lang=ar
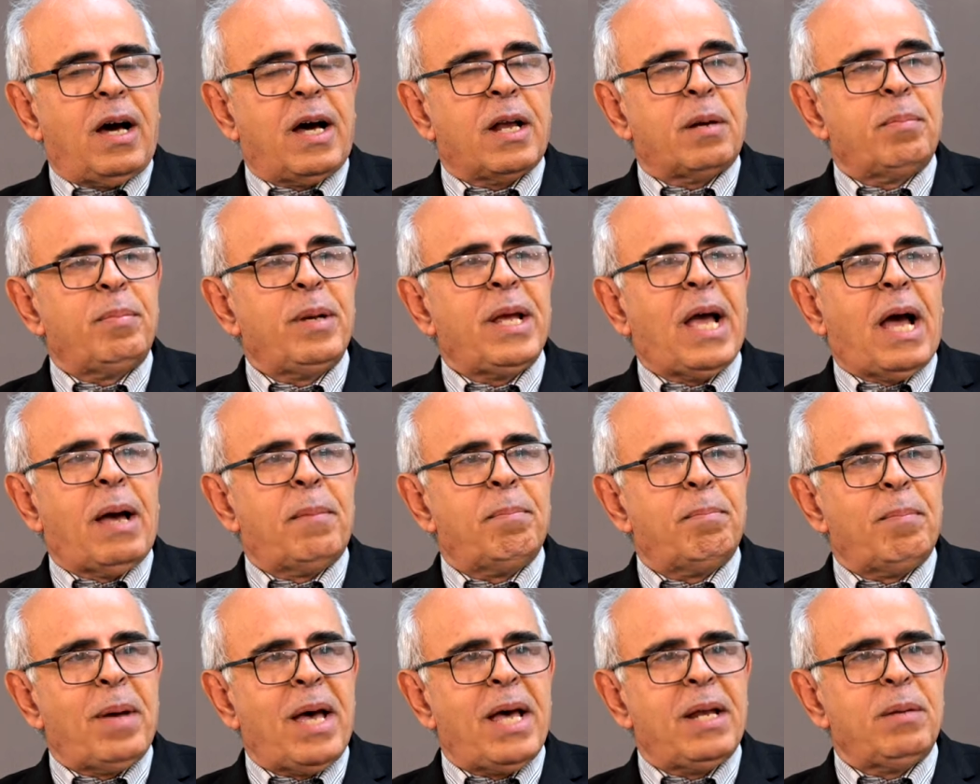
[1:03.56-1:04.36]
غربية
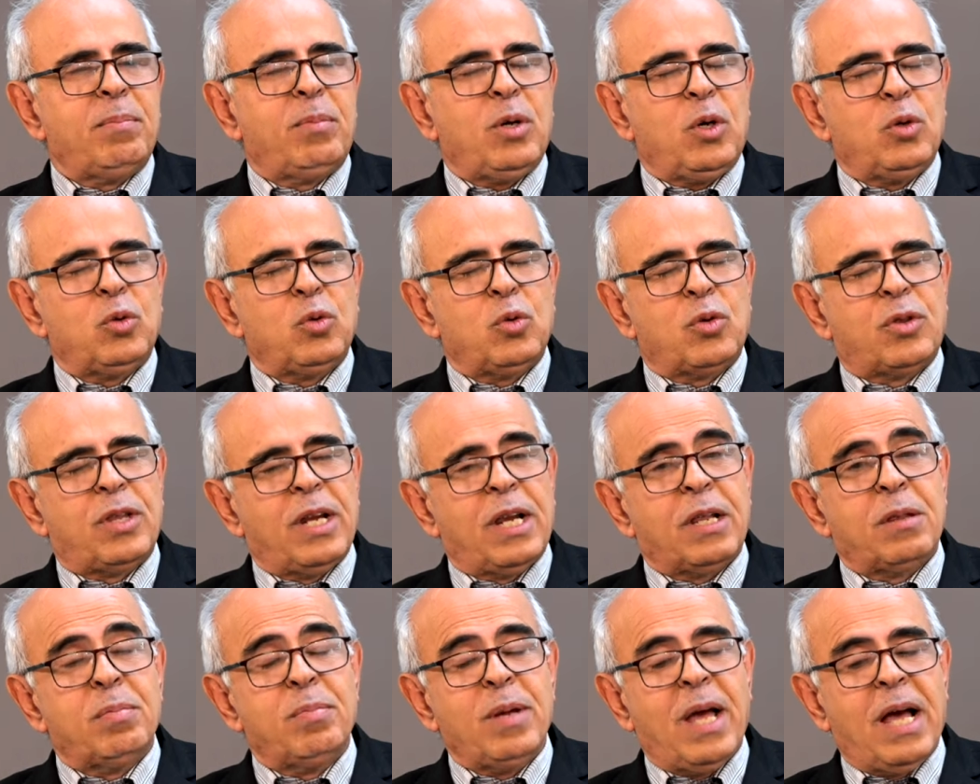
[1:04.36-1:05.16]
عمان بحدود
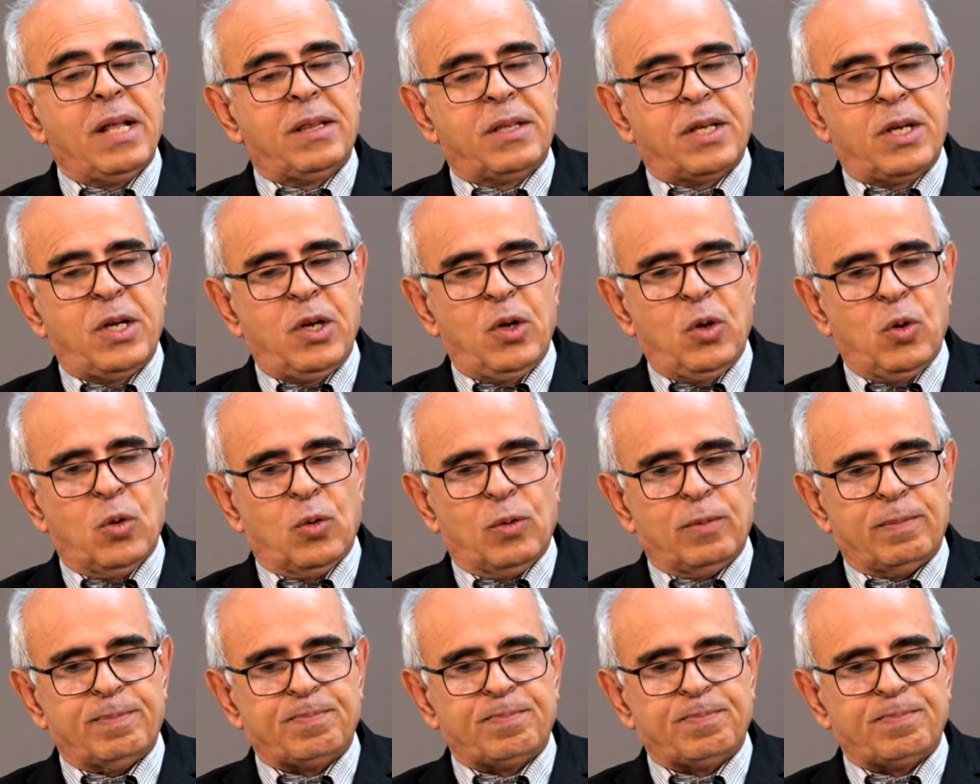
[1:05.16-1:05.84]
300 كيلو